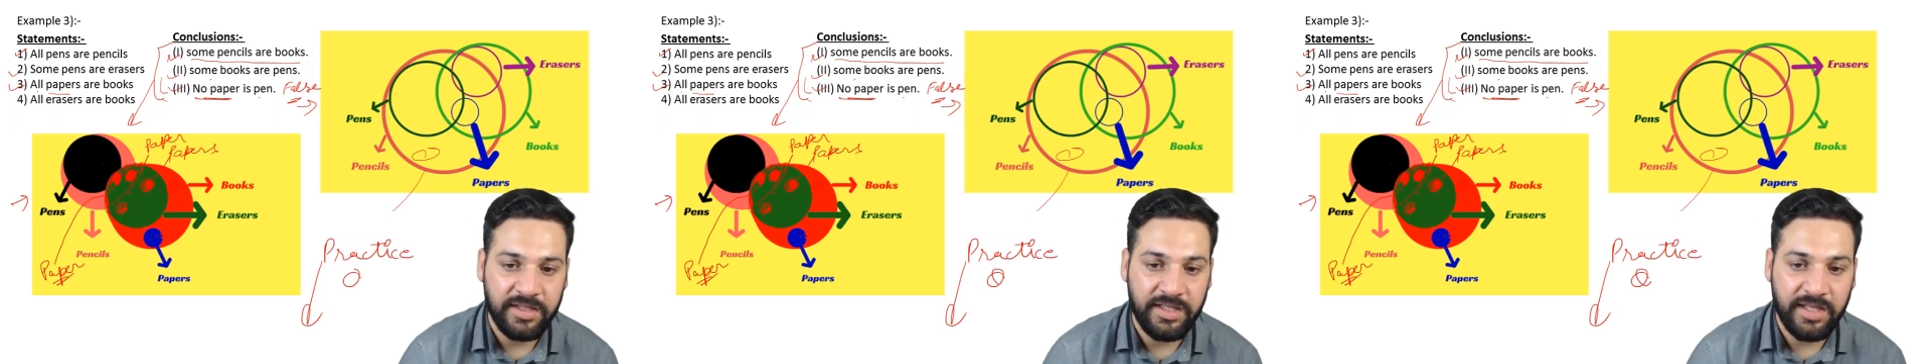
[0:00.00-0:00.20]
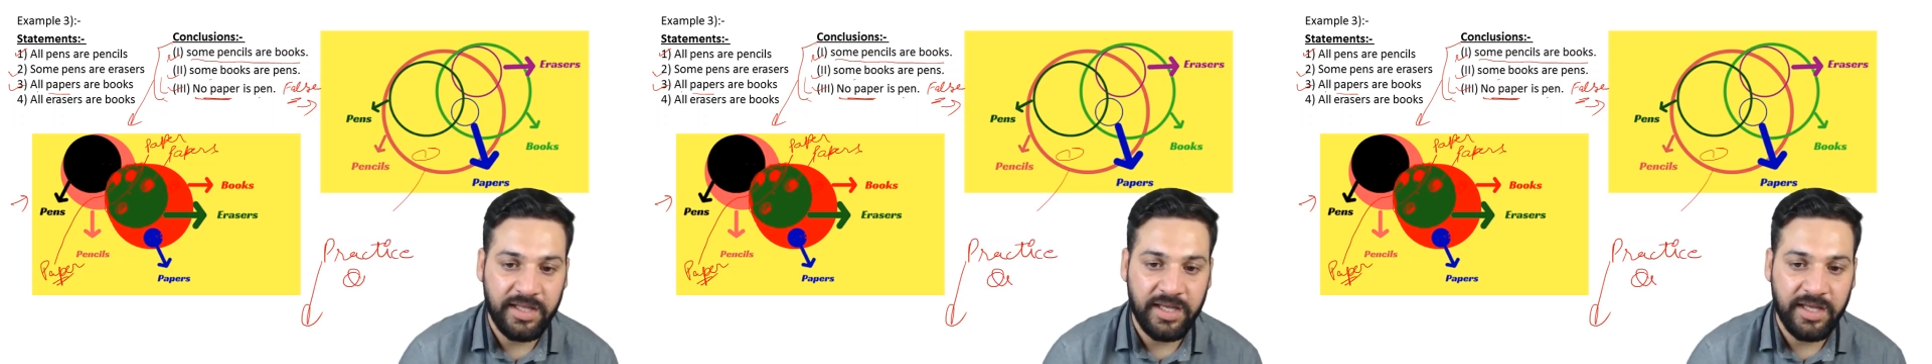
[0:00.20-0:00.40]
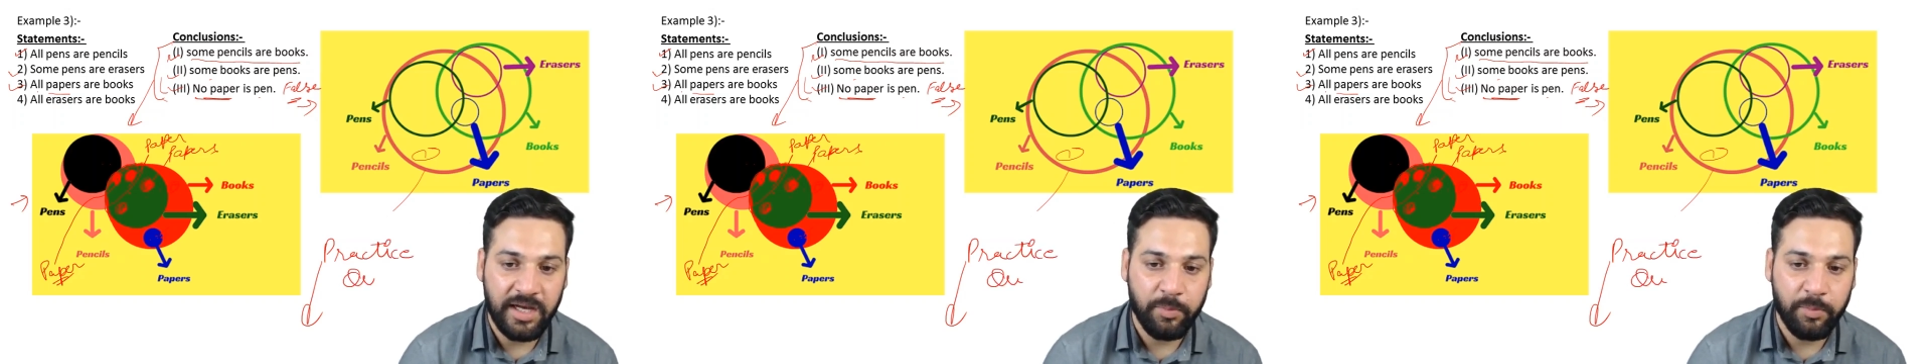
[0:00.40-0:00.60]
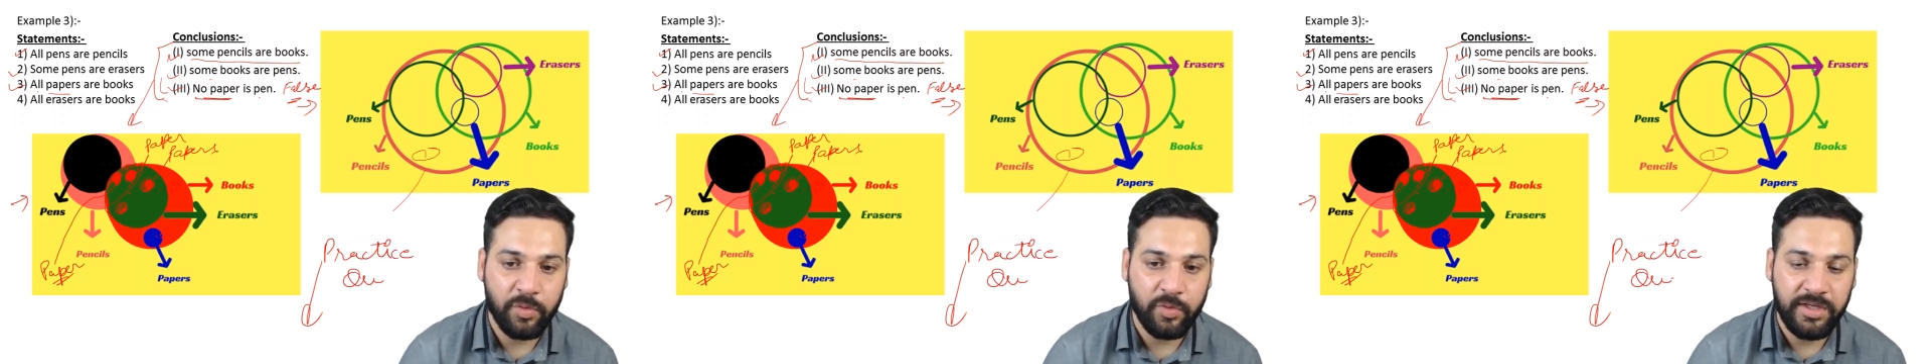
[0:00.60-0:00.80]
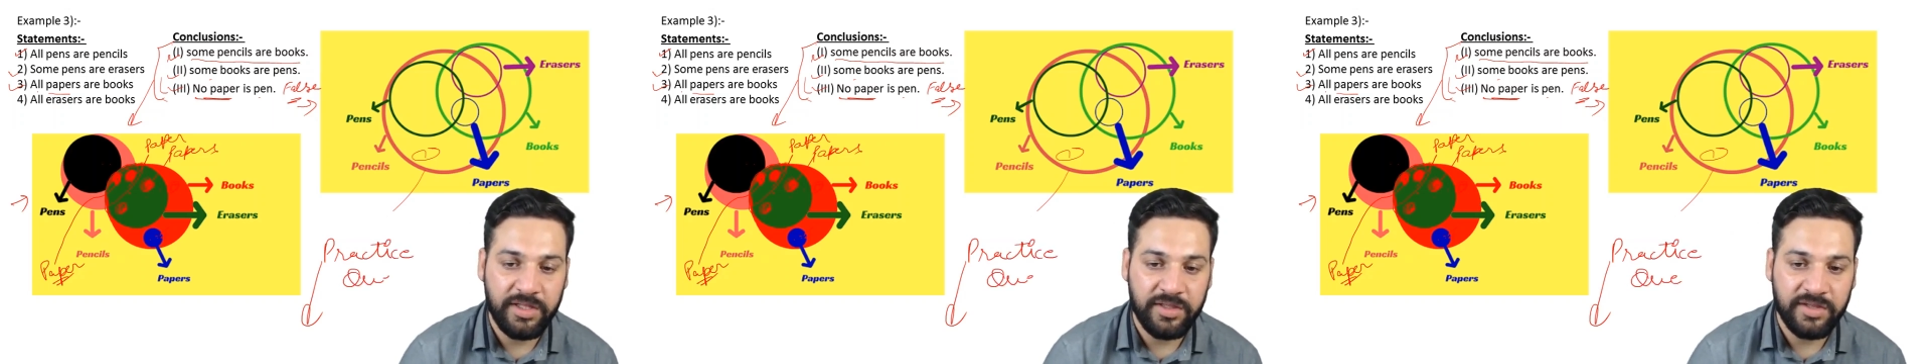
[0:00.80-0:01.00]
ये
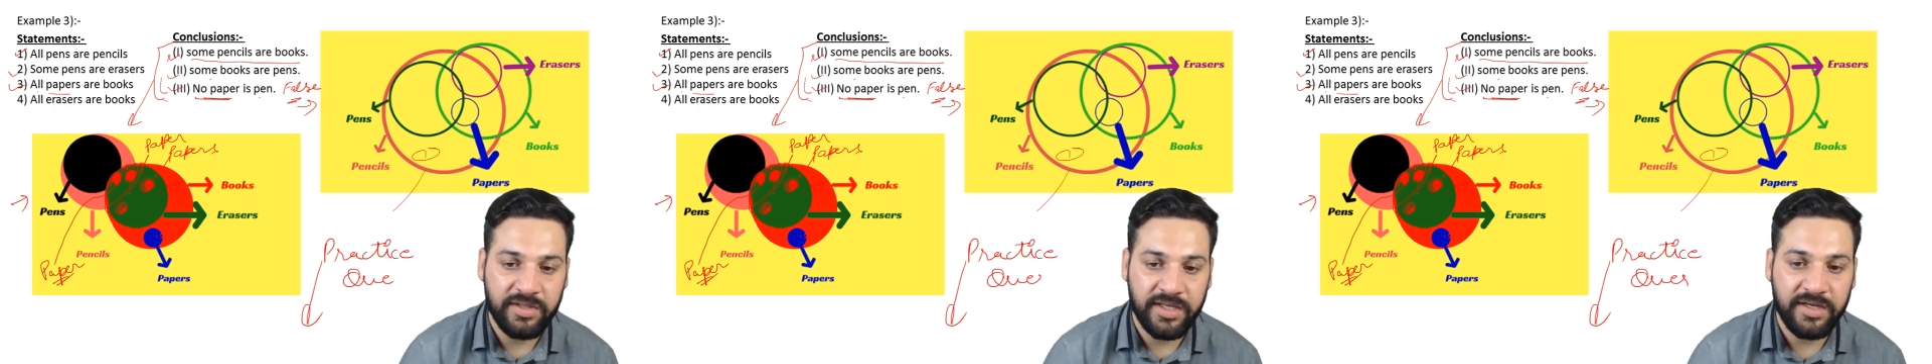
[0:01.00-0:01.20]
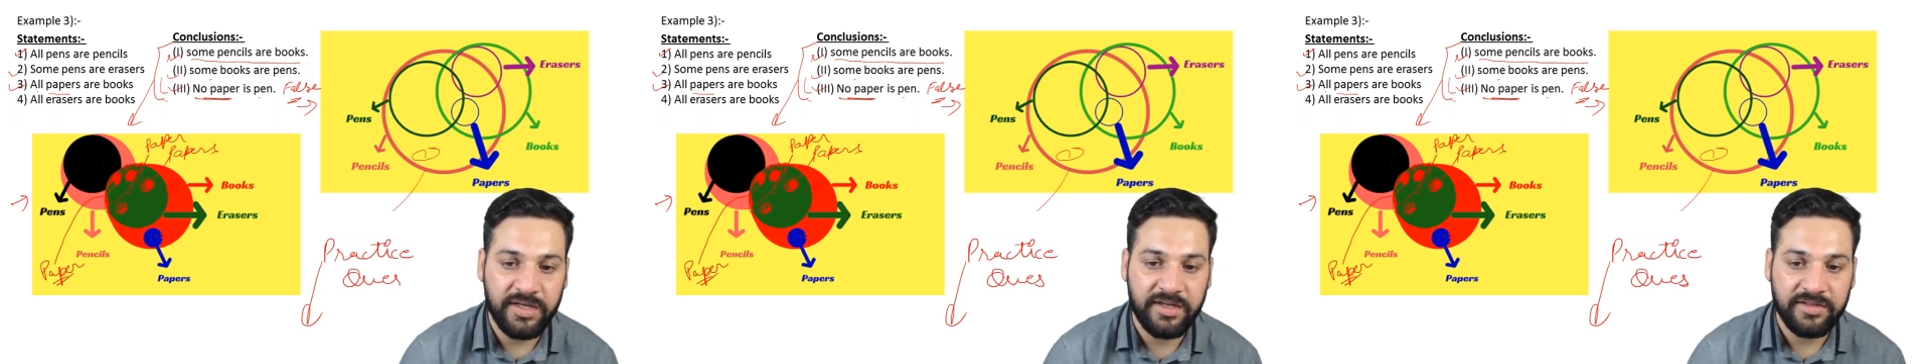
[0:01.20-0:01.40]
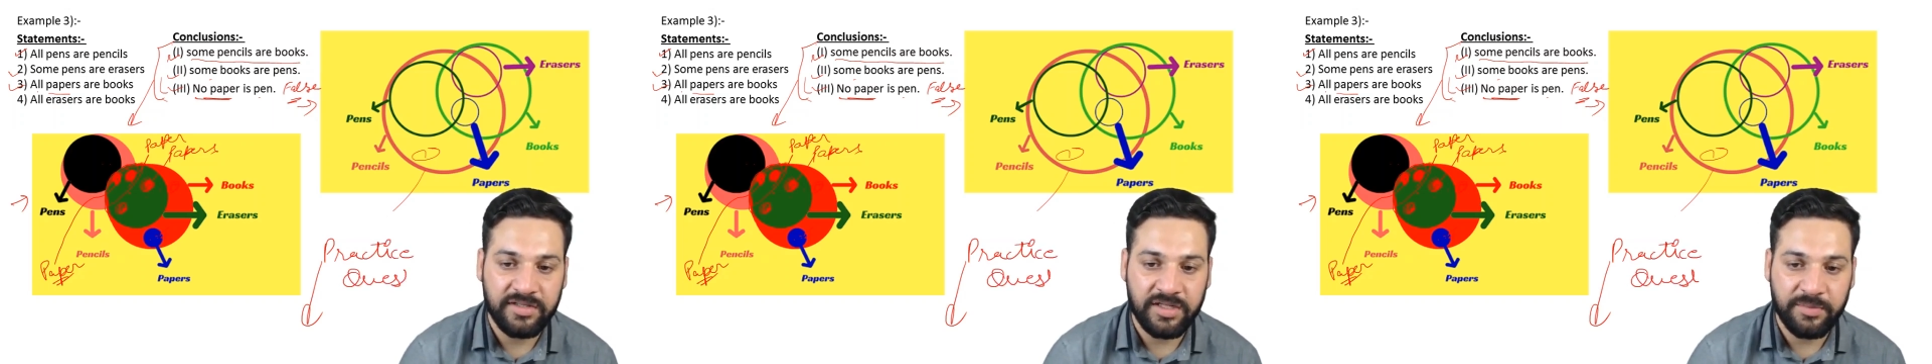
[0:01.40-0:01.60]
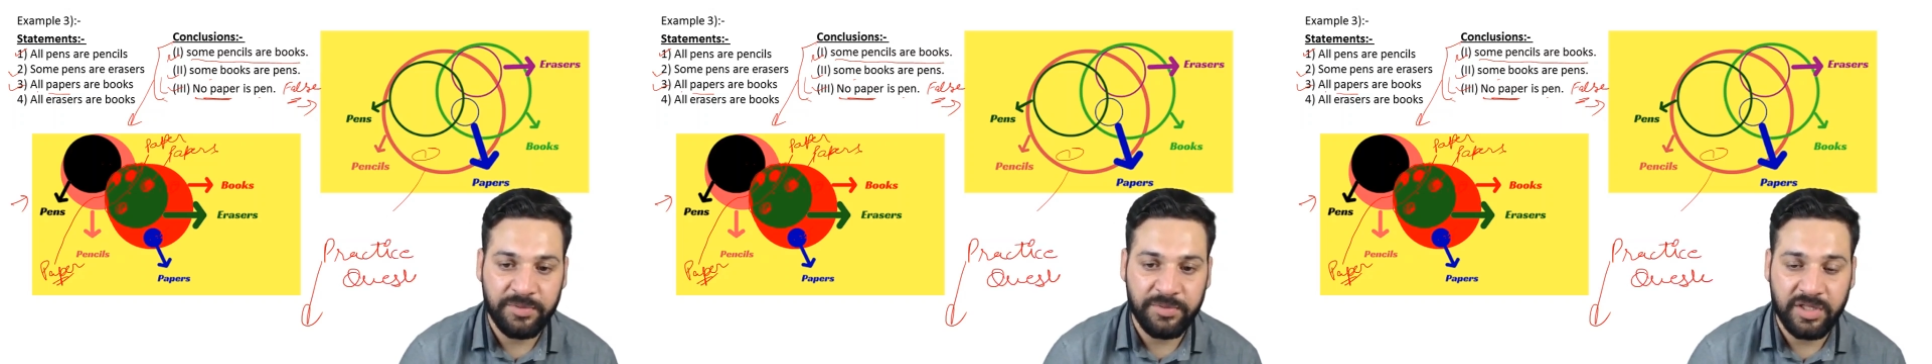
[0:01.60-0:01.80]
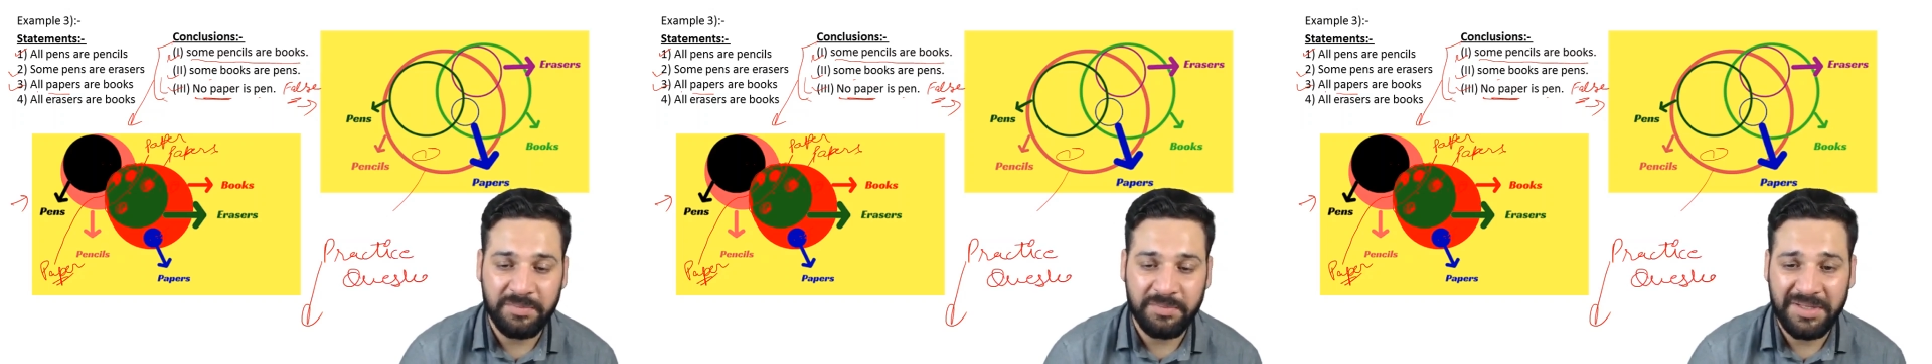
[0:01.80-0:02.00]
आपको नीचे डिस्क्रिप्शन